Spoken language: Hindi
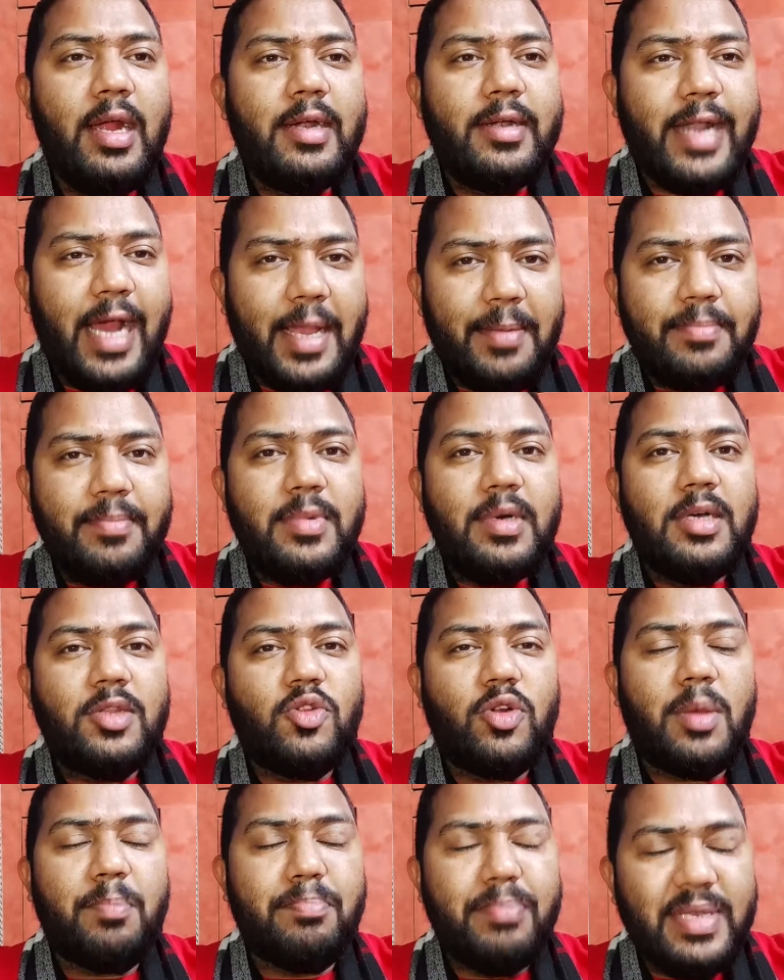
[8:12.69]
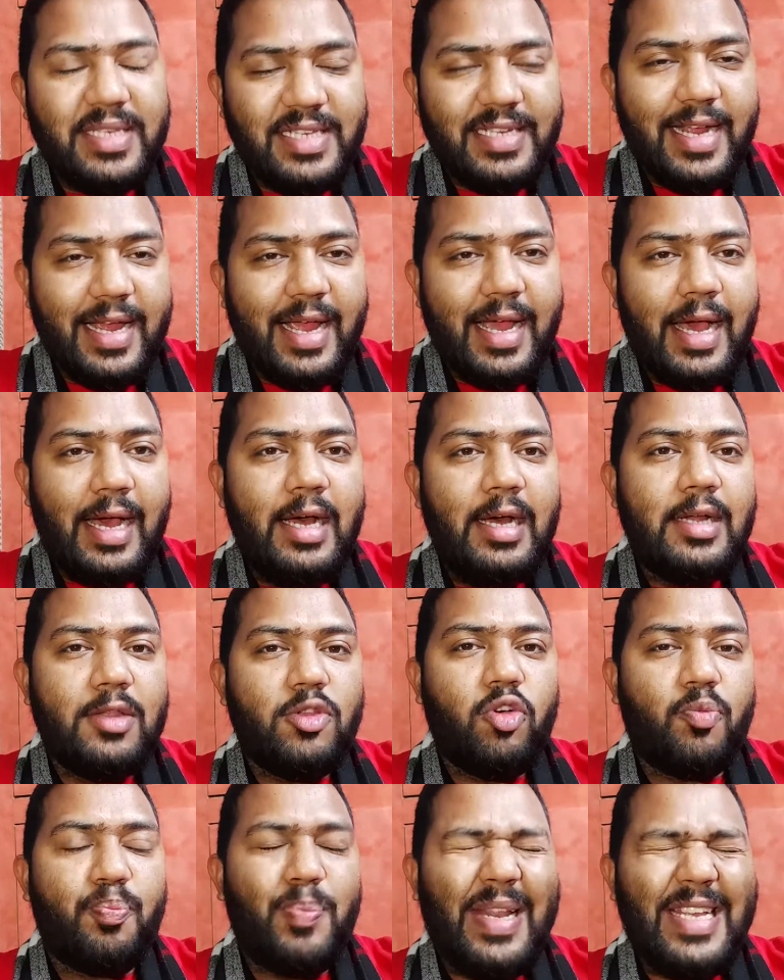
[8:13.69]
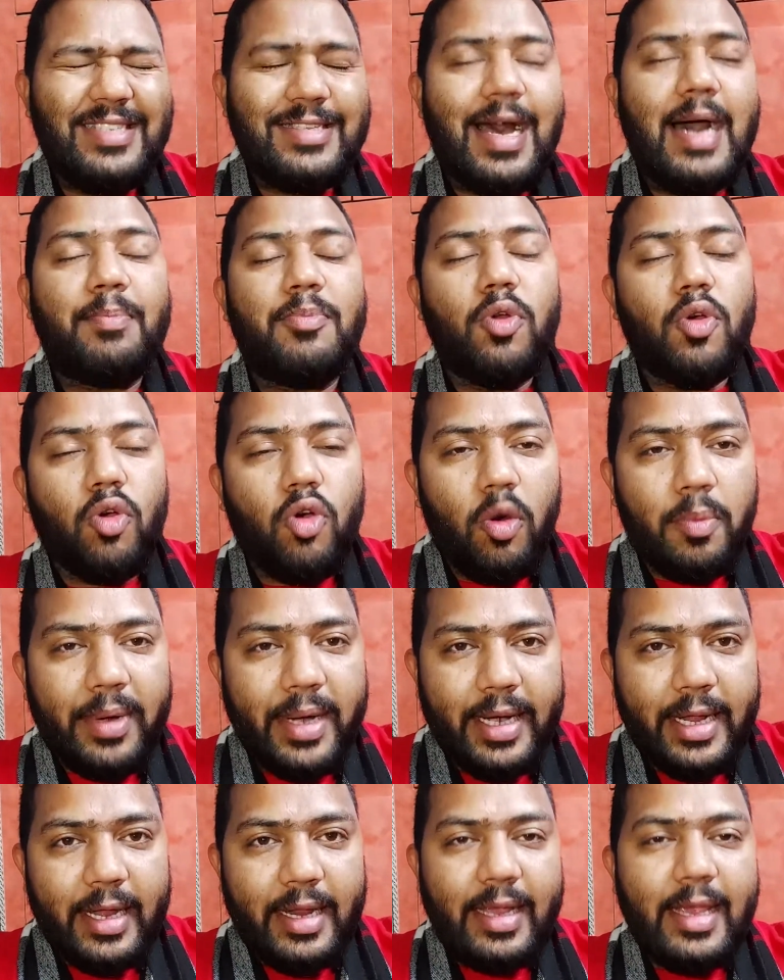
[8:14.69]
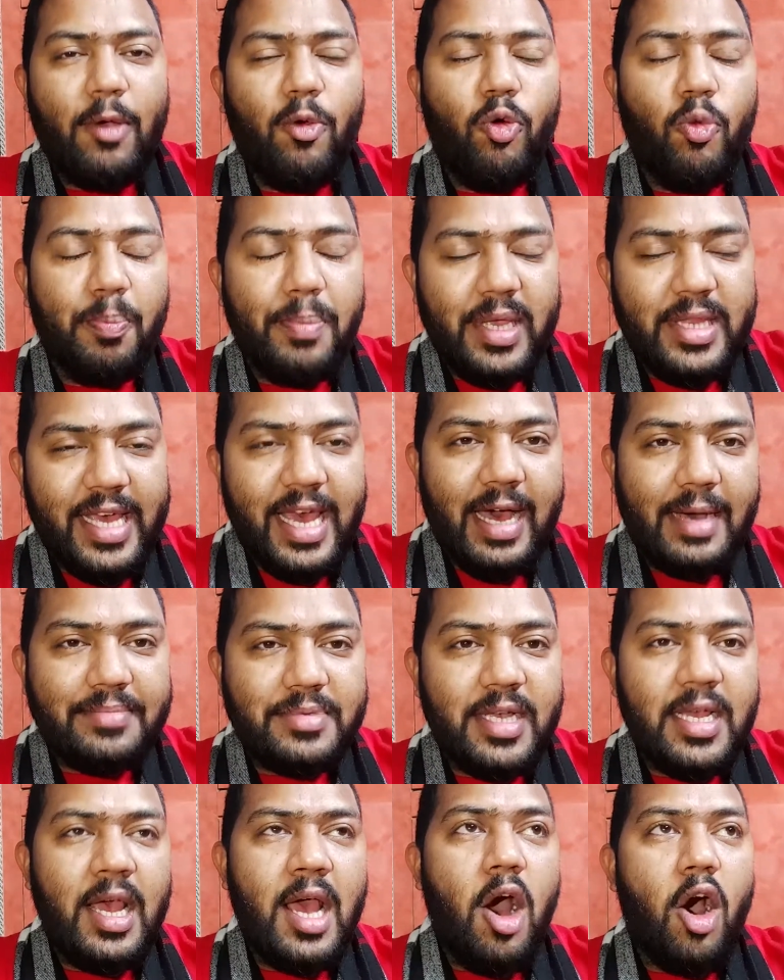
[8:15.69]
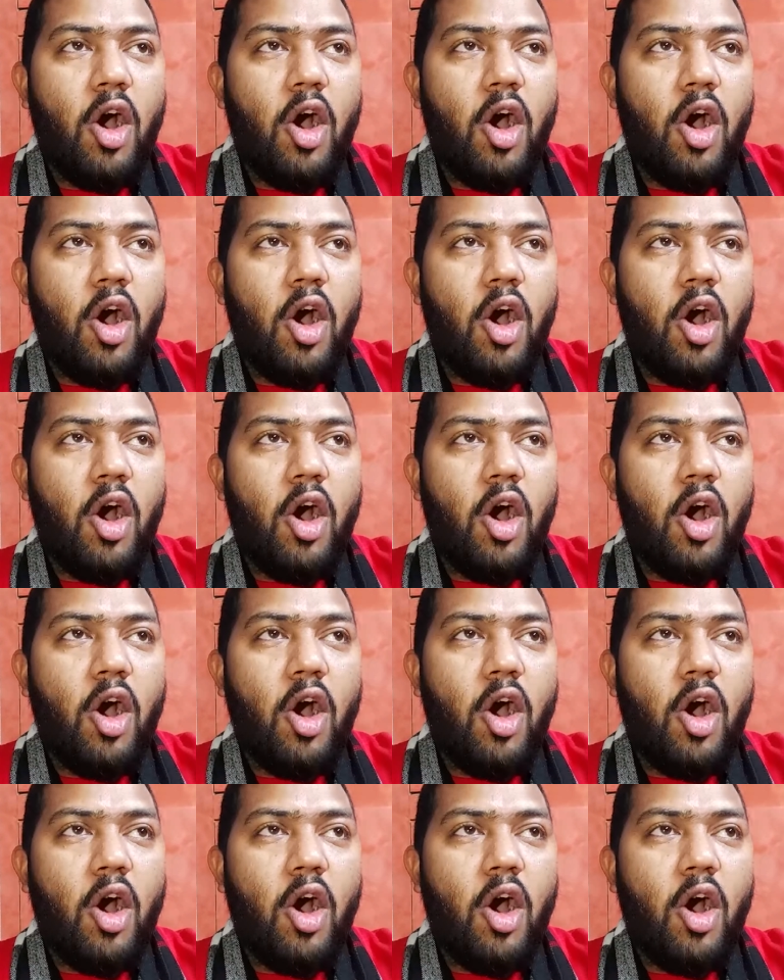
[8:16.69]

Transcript: टाइम थोड़ा बिजी रहेगा तो प्लीज आप लोग कॉपरेट करेंगे उम्मीद है आपसे